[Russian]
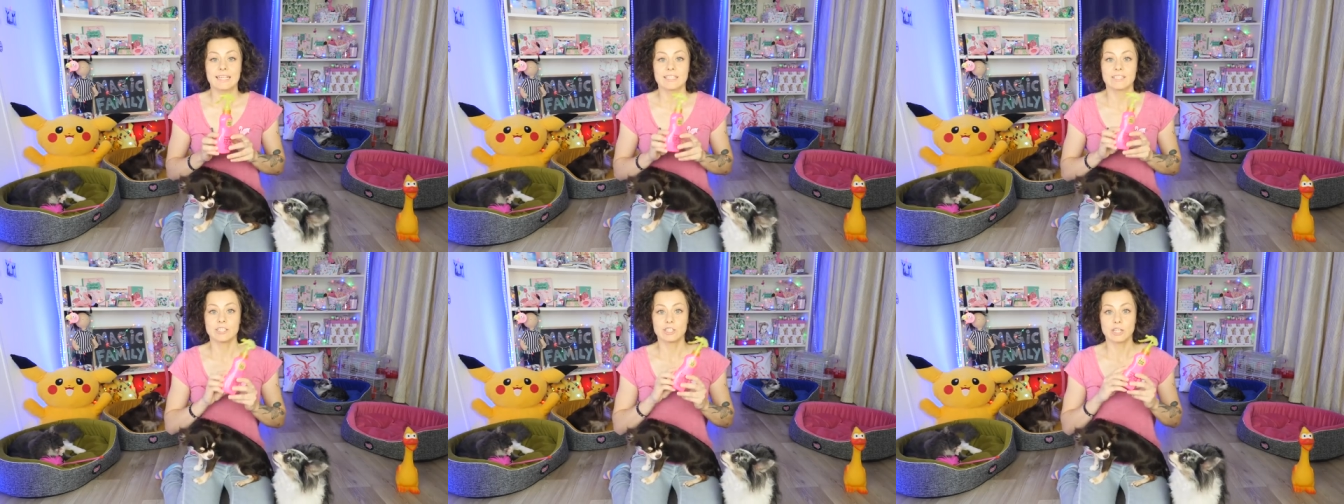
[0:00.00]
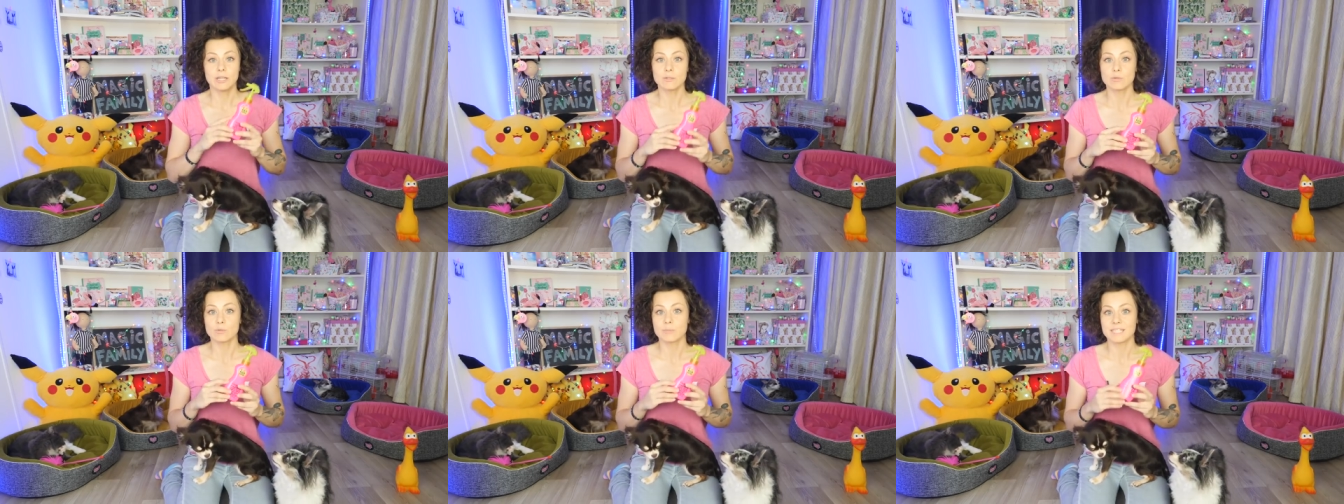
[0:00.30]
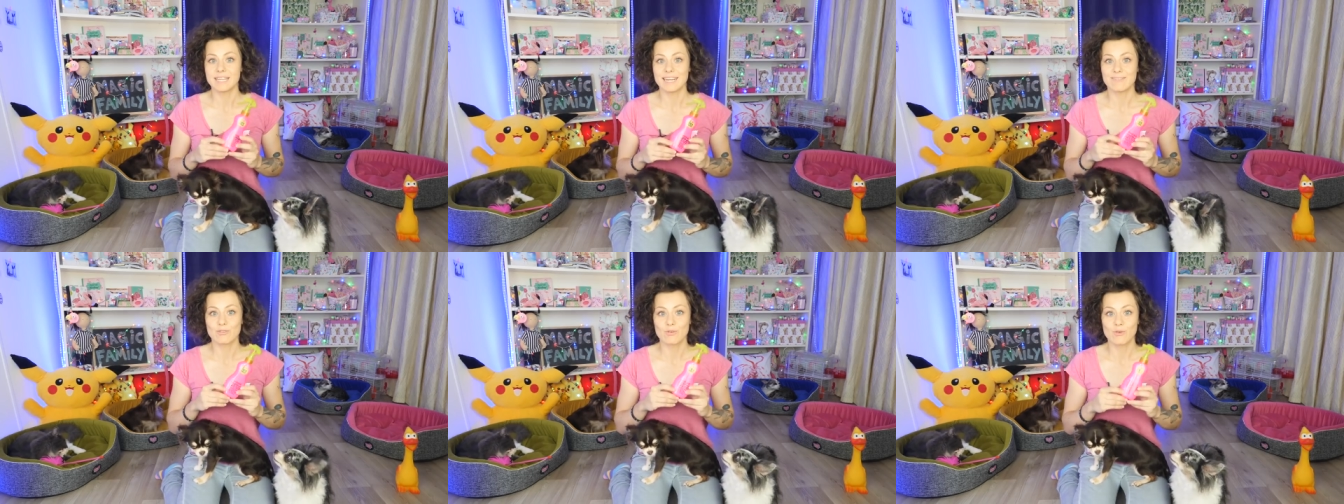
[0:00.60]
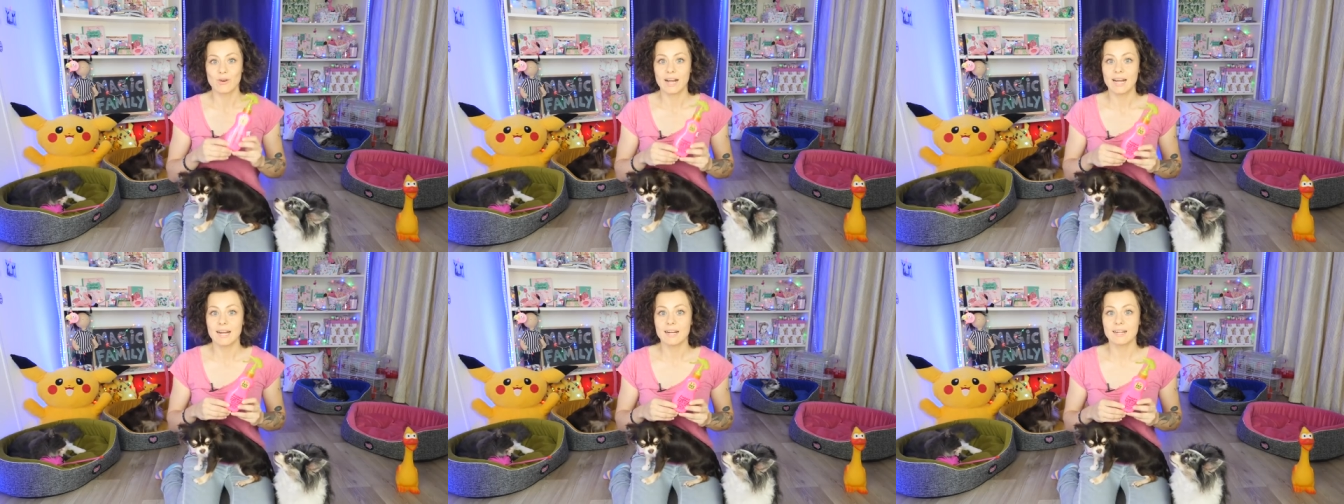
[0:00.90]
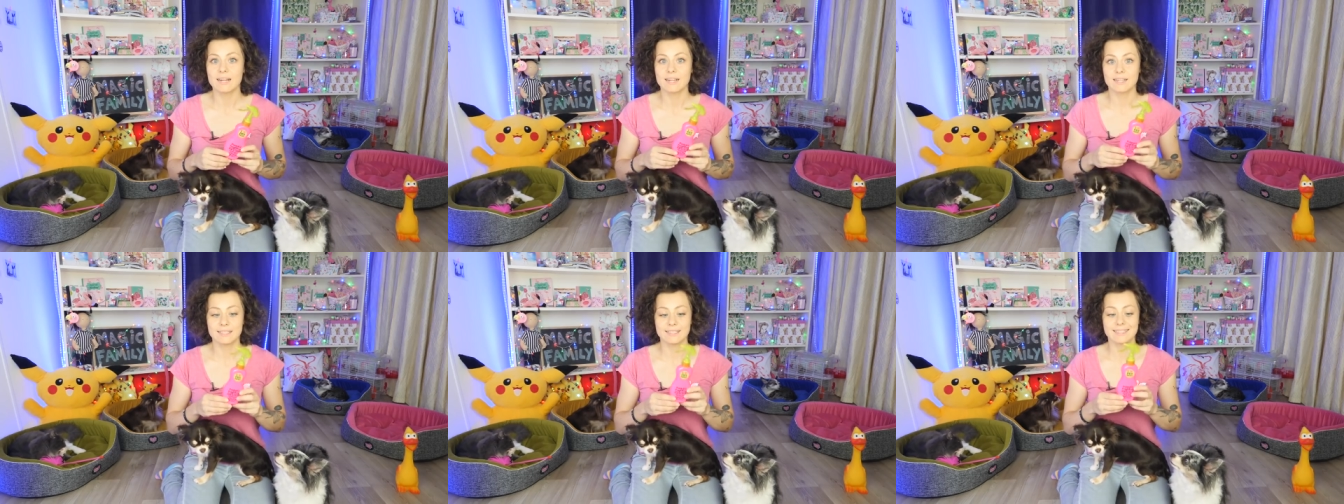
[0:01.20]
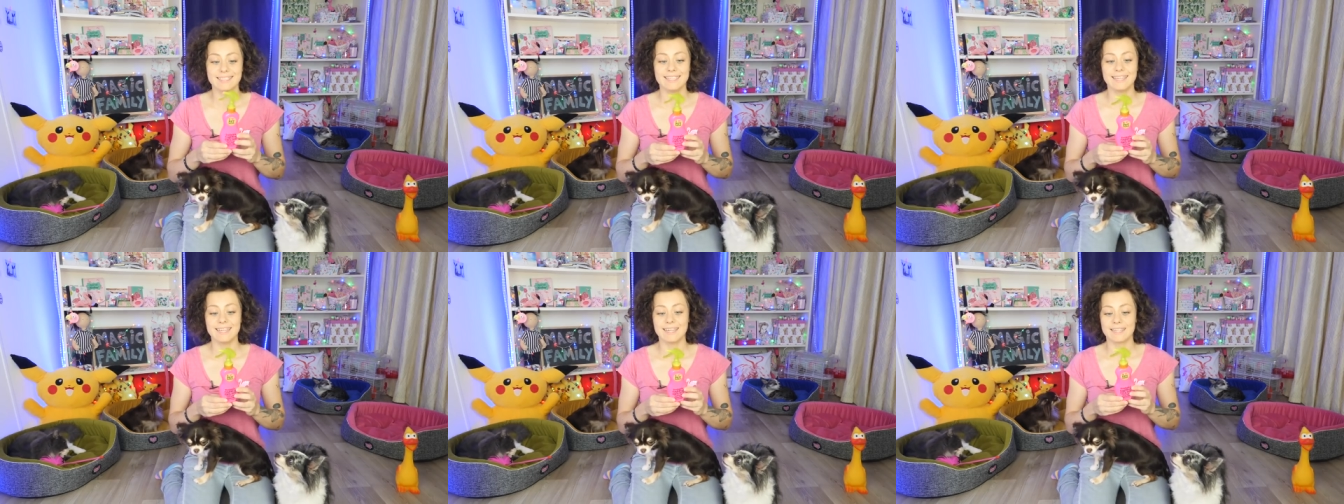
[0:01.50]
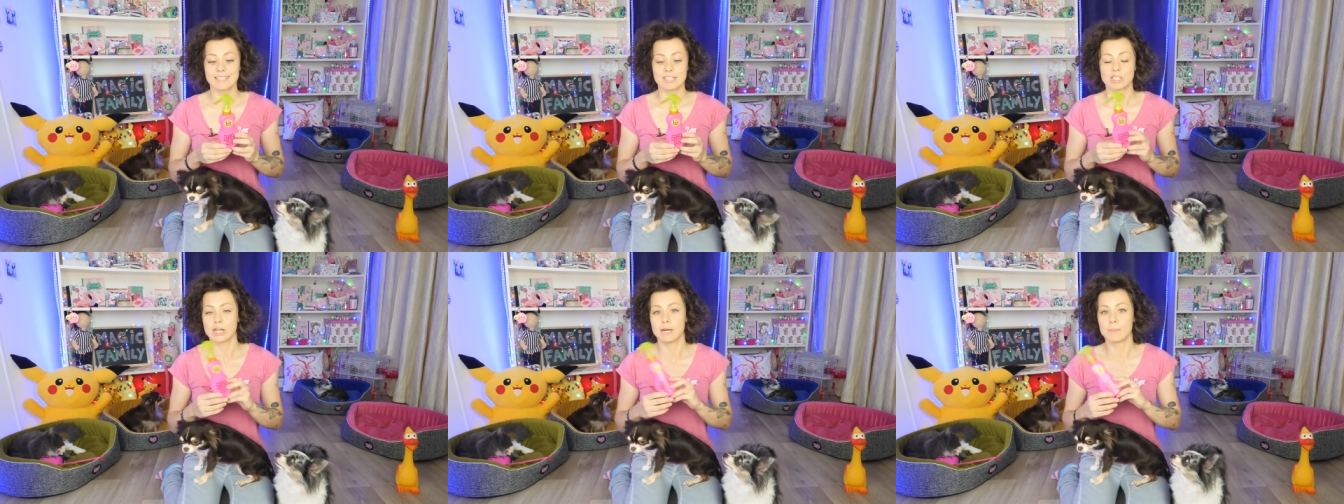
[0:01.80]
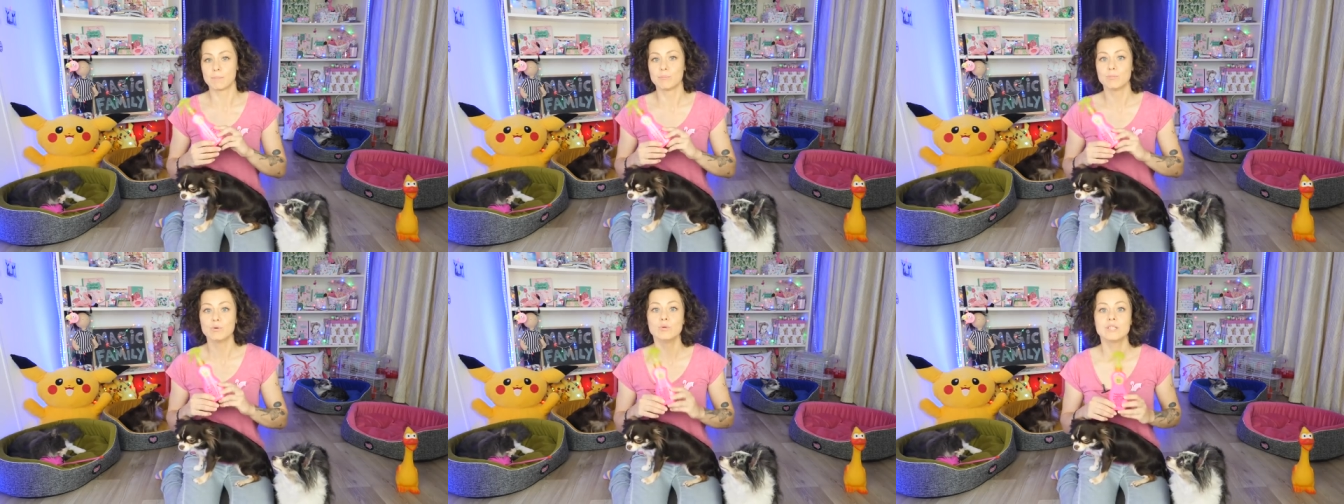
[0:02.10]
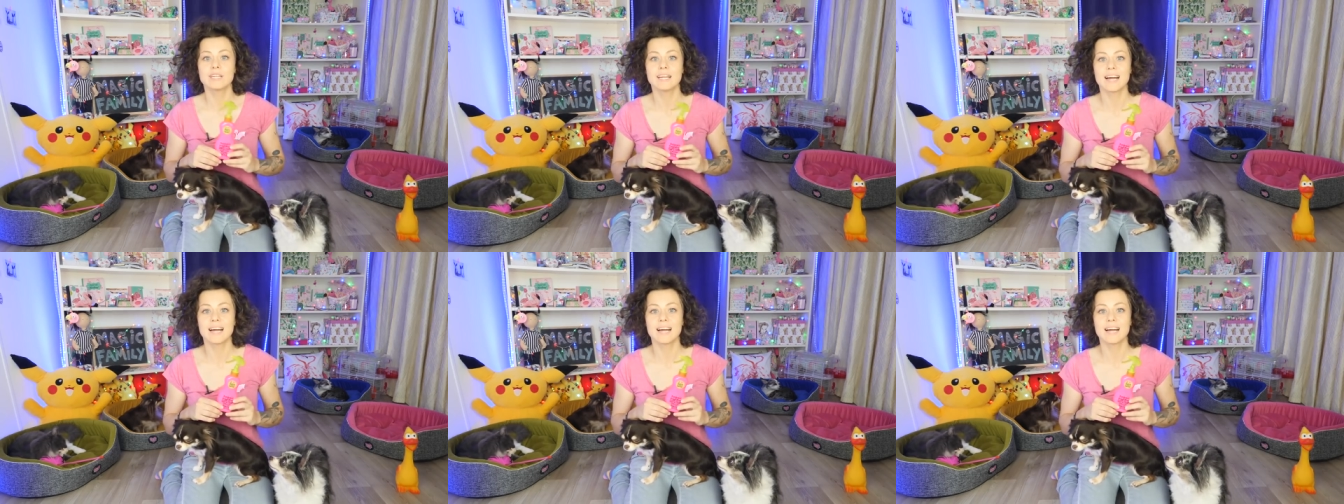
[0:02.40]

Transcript: Сейчас у меня в руках не шампунь,